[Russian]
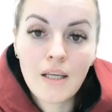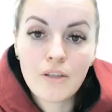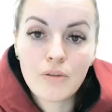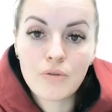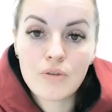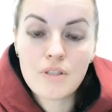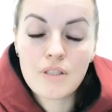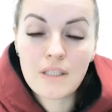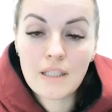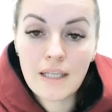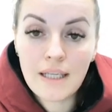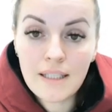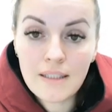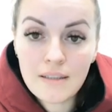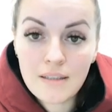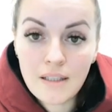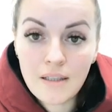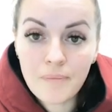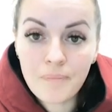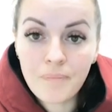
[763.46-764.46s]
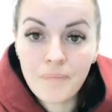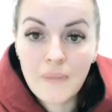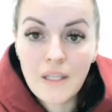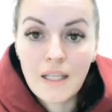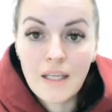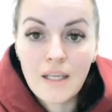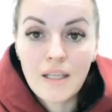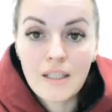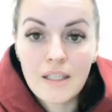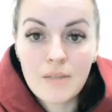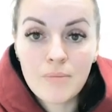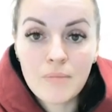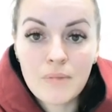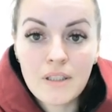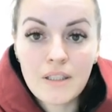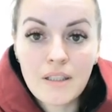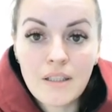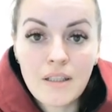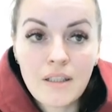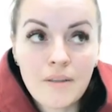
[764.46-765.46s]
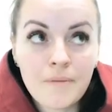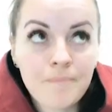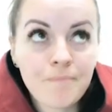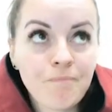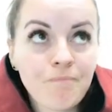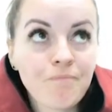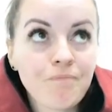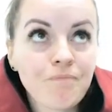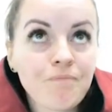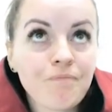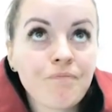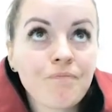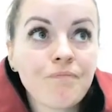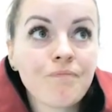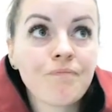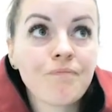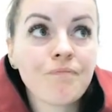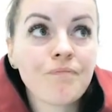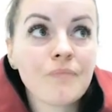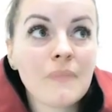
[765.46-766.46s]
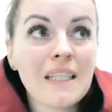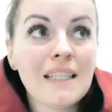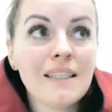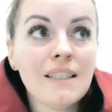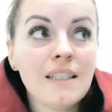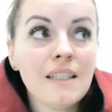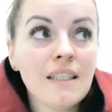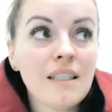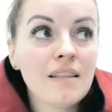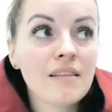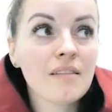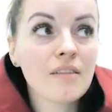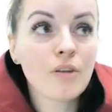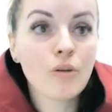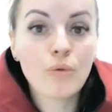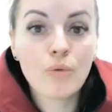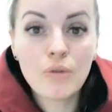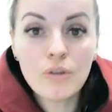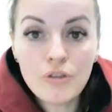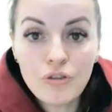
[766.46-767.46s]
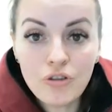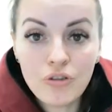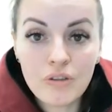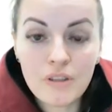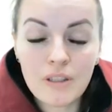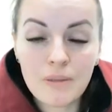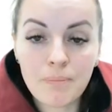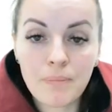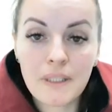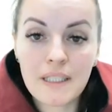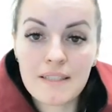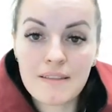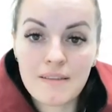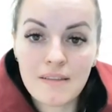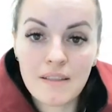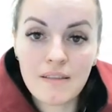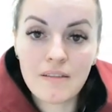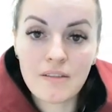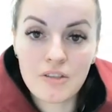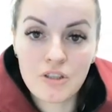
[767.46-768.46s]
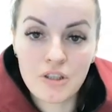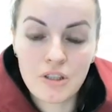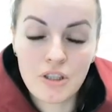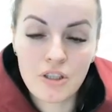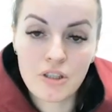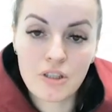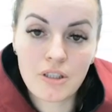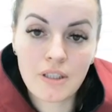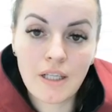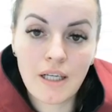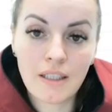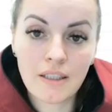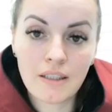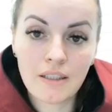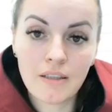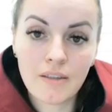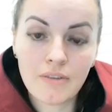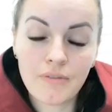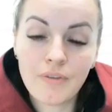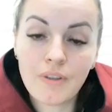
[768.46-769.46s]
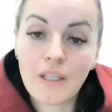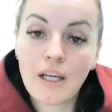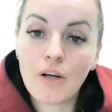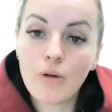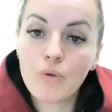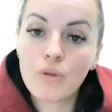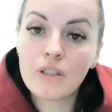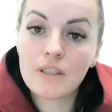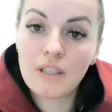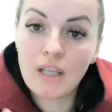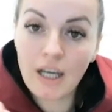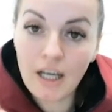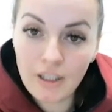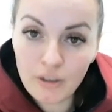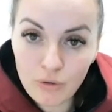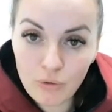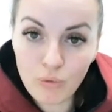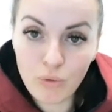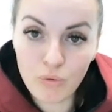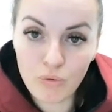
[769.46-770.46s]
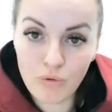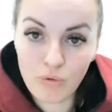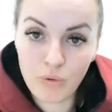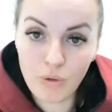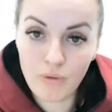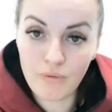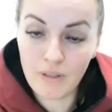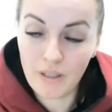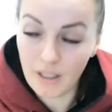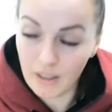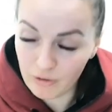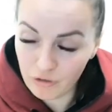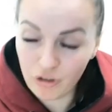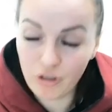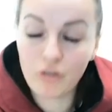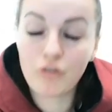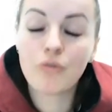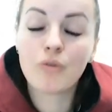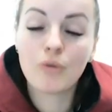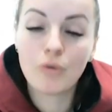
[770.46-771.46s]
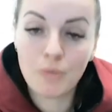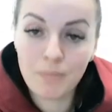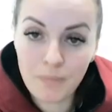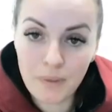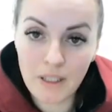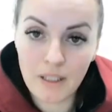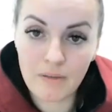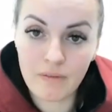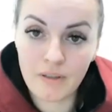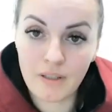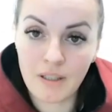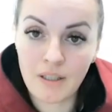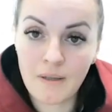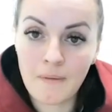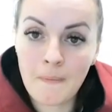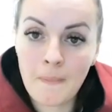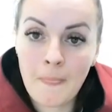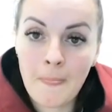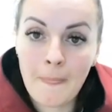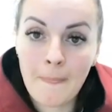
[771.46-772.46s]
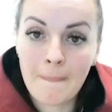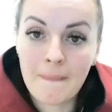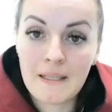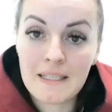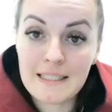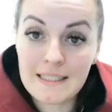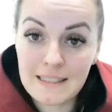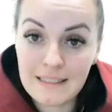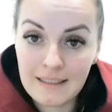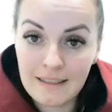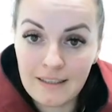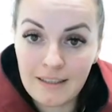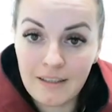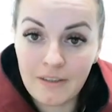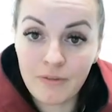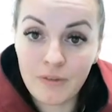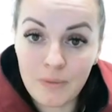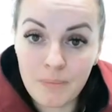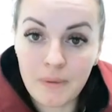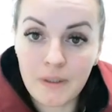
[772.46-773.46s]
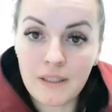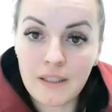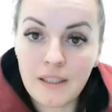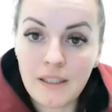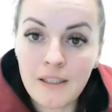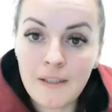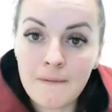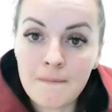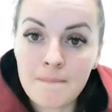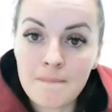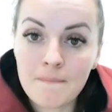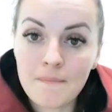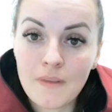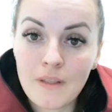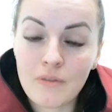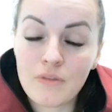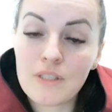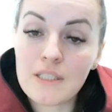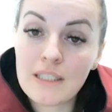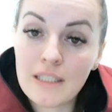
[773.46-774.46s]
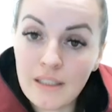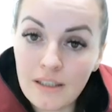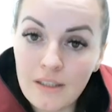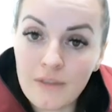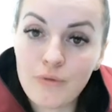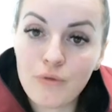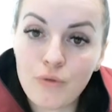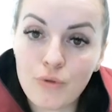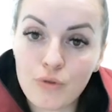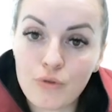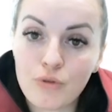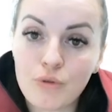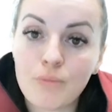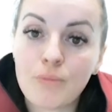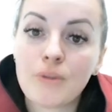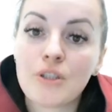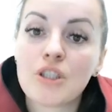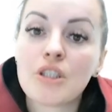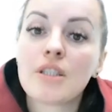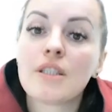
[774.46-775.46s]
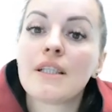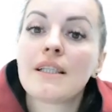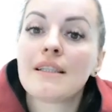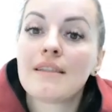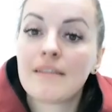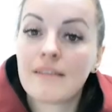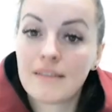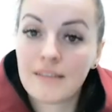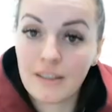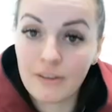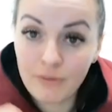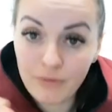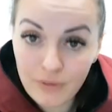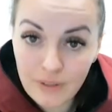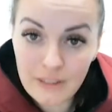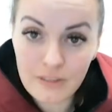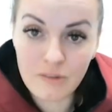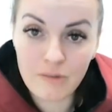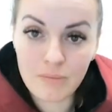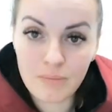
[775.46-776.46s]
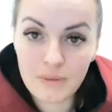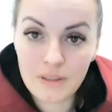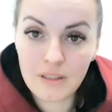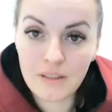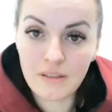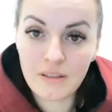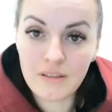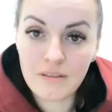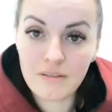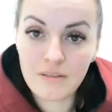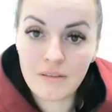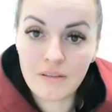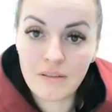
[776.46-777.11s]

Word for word: То есть это именно незаконченный процесс жиросжигания. Вы какое-то одно условие, а чаще всего первое, э, выполнили, вы сделали все, чтобы жирная кислота высвободилась,